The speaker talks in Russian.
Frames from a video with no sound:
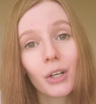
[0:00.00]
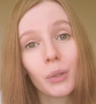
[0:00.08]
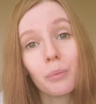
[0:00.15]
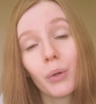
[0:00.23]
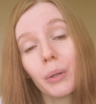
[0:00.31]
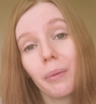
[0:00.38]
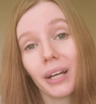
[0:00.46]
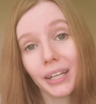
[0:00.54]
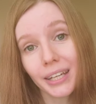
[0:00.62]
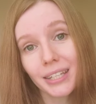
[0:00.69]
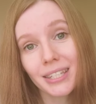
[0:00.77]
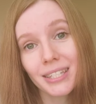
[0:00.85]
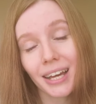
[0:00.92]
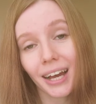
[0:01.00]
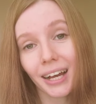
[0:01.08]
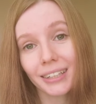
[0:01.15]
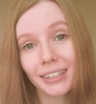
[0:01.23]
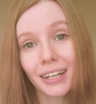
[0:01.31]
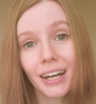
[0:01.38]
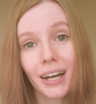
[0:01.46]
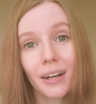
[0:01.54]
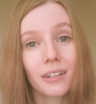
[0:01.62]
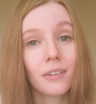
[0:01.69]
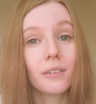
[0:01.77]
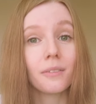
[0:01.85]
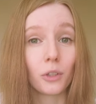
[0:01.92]
любой болит,
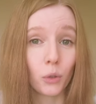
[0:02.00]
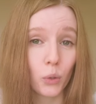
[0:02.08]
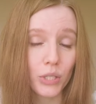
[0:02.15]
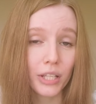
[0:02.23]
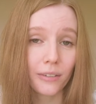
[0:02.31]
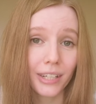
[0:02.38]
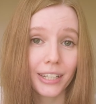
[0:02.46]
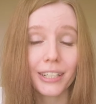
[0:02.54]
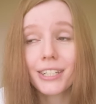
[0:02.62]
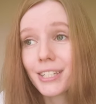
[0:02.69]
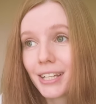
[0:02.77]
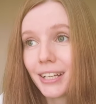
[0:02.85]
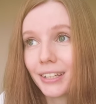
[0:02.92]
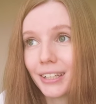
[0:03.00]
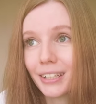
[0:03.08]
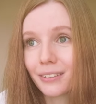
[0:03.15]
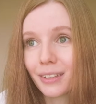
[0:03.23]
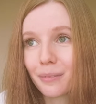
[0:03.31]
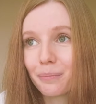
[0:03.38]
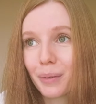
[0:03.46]
она выносливая и сильная, там,